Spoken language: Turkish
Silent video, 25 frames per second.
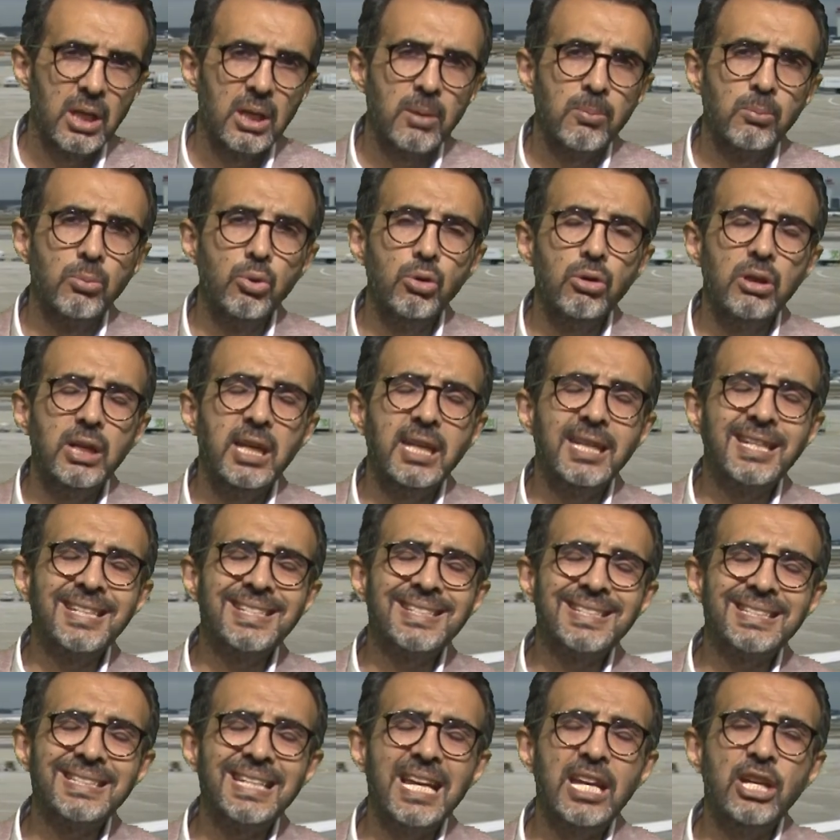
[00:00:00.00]
Bu
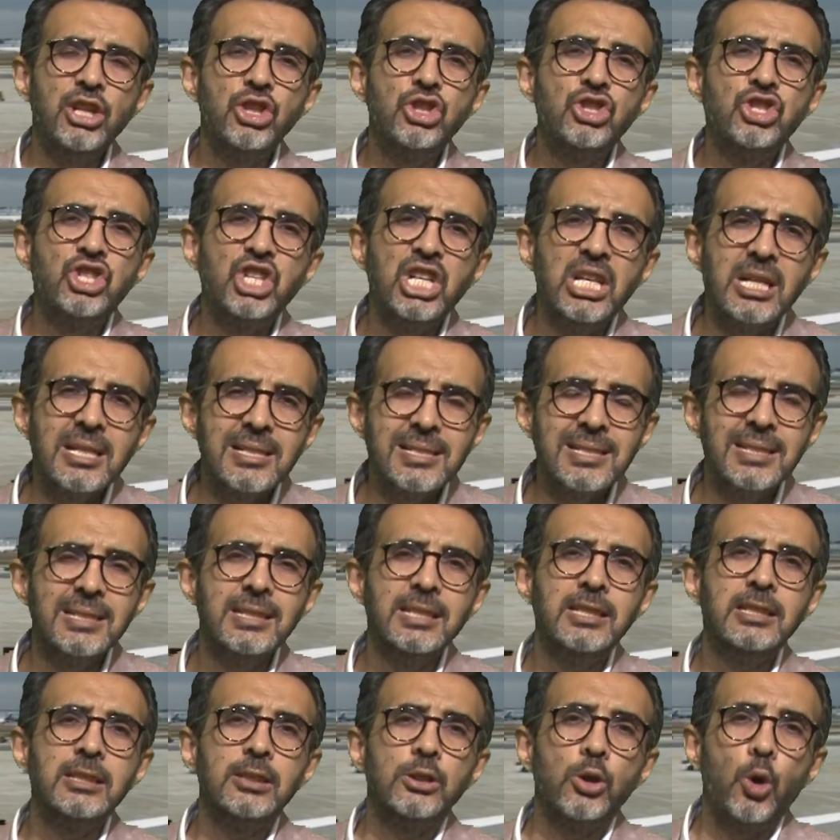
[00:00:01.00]
X-ray
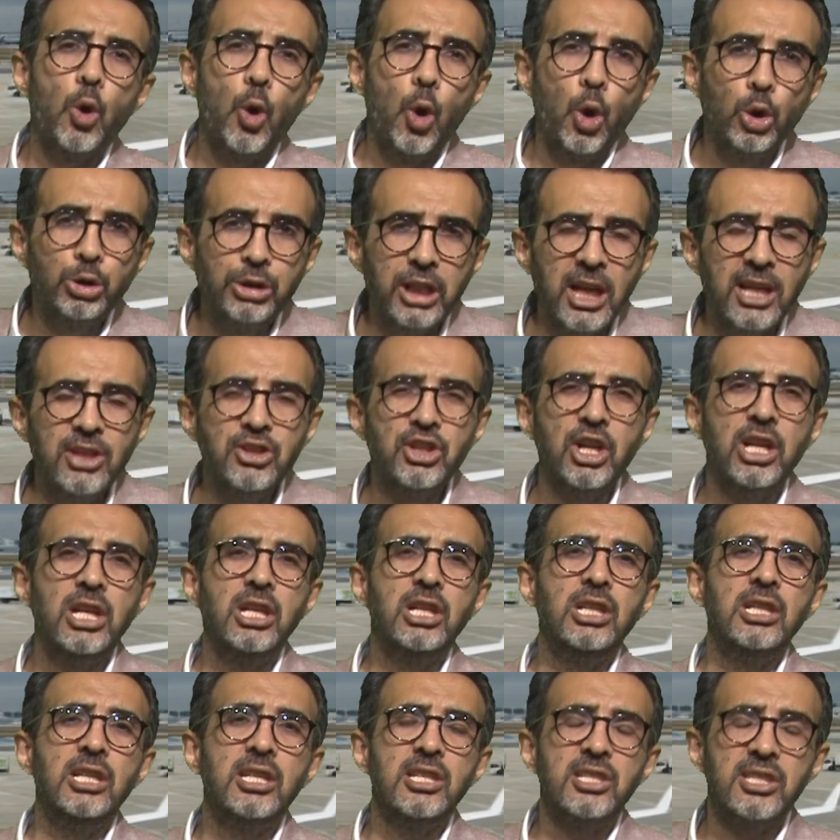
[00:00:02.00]
cihazının
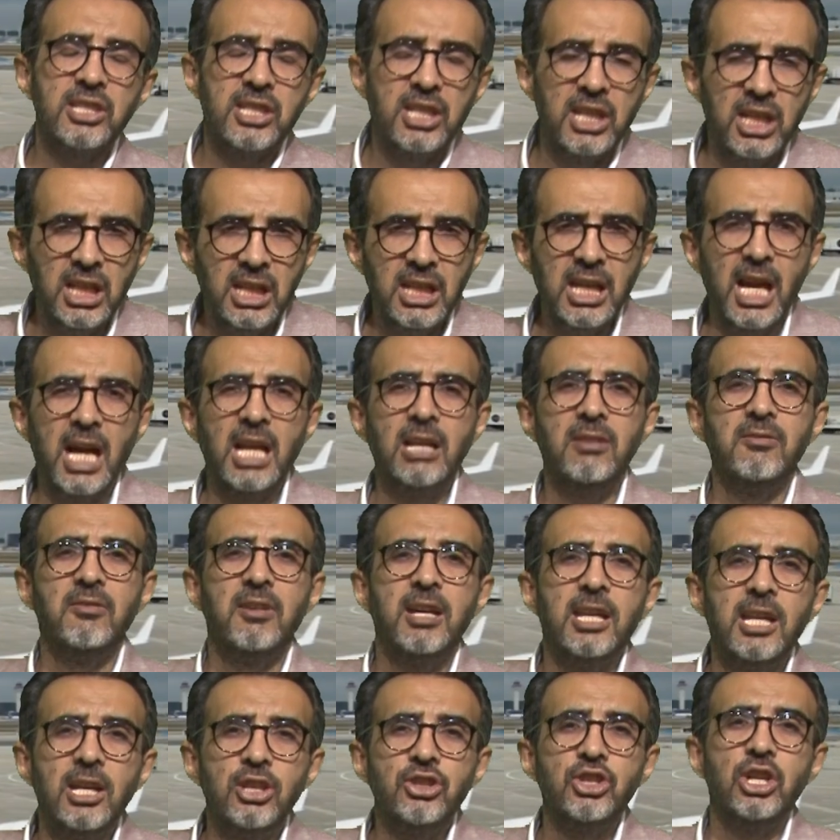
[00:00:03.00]
öteceğini, sinyal
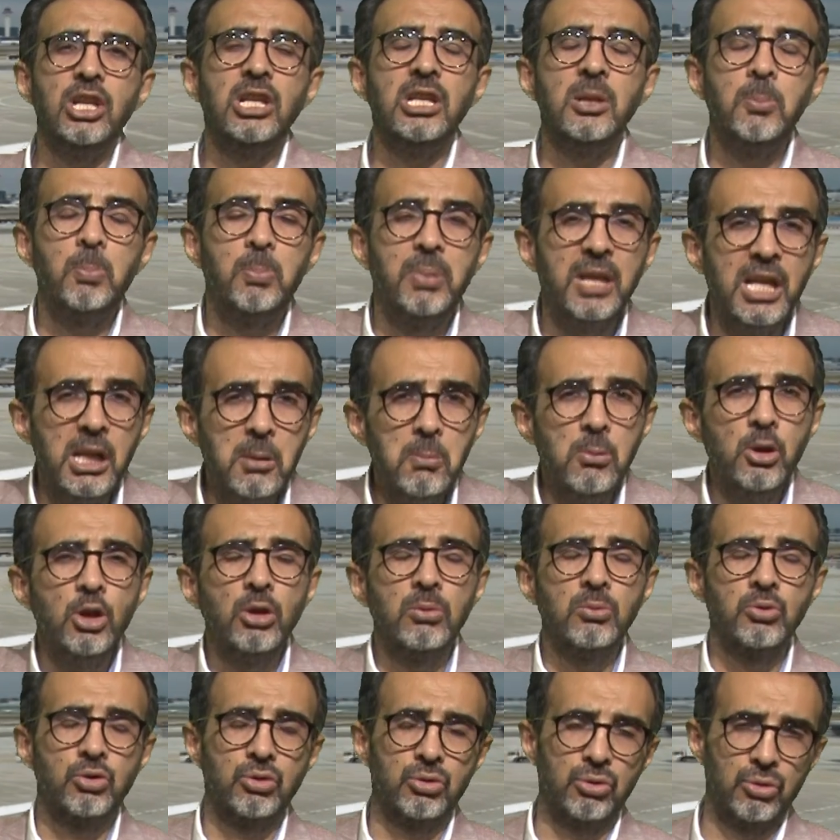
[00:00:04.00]
vereceğini
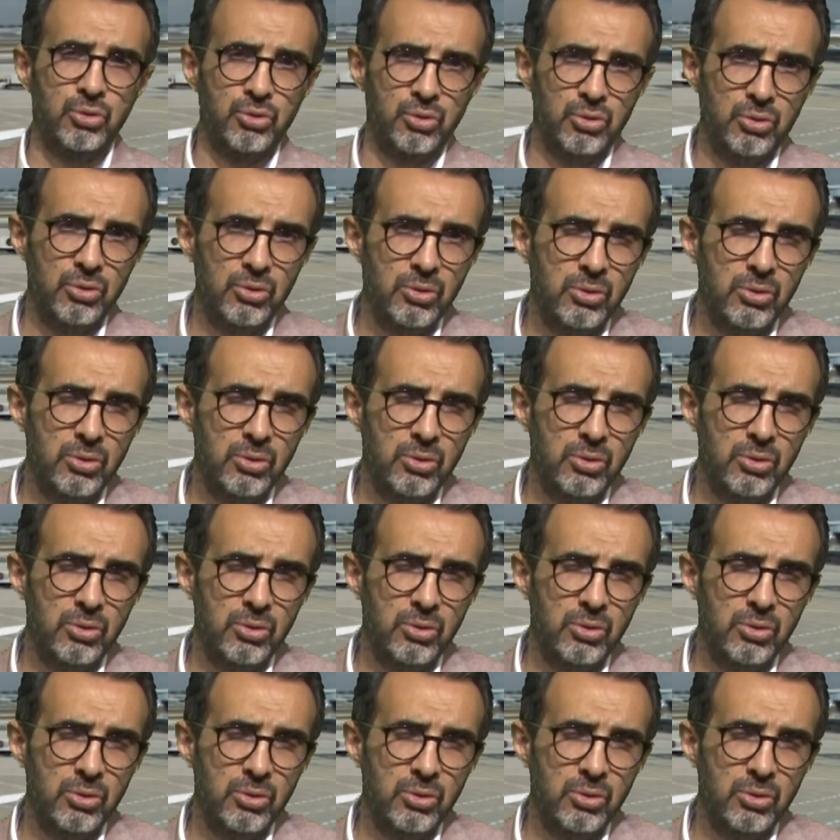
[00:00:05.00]
bilmiyor musunuz?